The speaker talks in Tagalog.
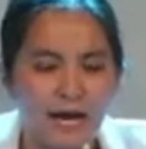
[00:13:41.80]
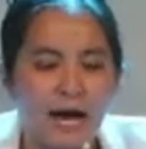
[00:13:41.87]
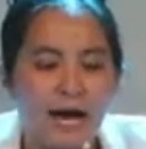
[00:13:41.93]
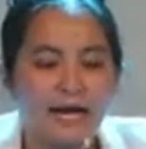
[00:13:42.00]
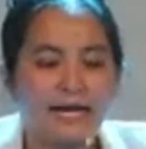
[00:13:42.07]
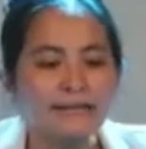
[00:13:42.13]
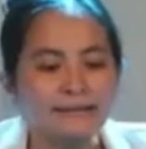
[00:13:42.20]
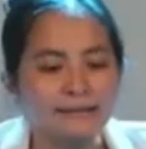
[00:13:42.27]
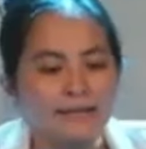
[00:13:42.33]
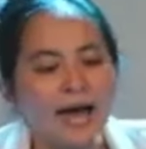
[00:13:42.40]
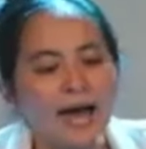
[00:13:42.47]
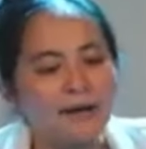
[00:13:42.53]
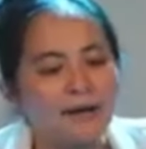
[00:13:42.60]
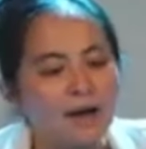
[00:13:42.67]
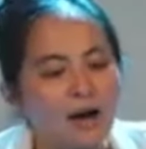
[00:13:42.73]

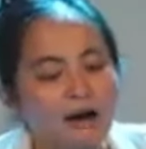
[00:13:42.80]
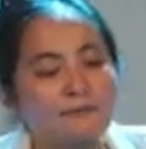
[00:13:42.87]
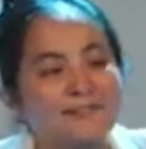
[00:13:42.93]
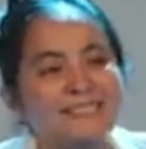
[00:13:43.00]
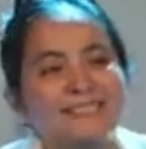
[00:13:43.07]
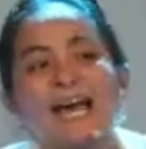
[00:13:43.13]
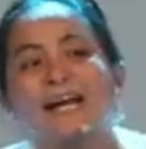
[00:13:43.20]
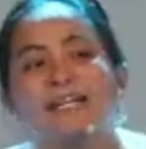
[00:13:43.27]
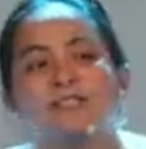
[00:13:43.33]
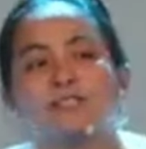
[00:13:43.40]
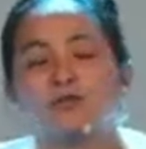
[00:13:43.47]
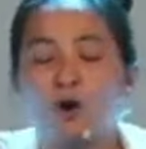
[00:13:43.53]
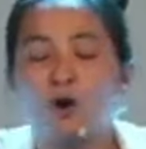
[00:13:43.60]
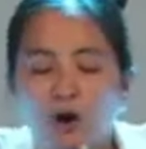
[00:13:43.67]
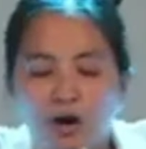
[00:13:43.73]
Instead of sex
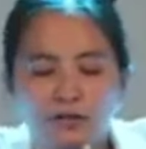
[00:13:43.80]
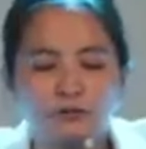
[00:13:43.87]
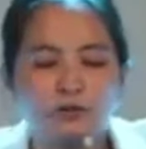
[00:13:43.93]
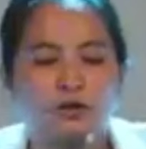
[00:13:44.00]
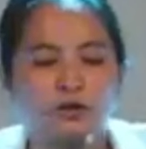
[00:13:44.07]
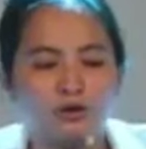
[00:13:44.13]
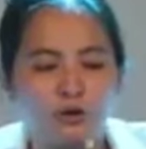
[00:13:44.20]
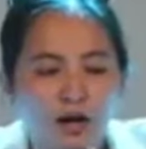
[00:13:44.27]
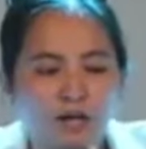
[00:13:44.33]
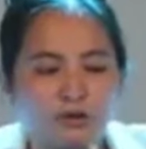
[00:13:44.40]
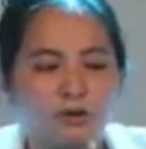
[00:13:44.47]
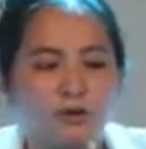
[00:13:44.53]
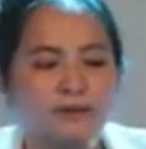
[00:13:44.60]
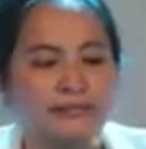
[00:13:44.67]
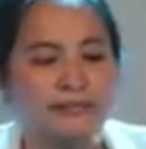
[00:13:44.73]
cult or
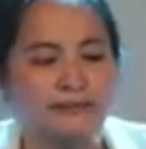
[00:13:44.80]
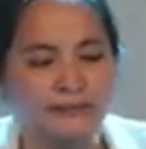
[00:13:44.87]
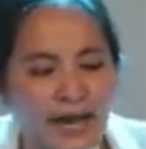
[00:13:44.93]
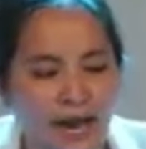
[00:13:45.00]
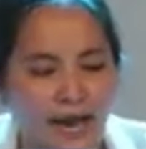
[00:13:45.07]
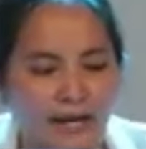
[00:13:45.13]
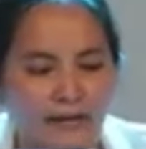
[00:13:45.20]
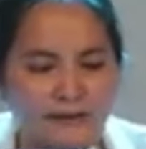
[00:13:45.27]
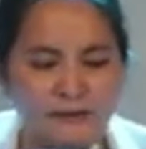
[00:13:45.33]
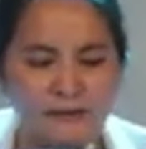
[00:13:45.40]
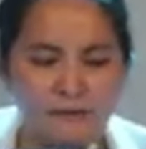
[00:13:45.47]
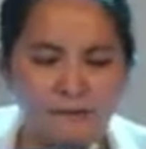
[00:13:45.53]
kulto sa sex,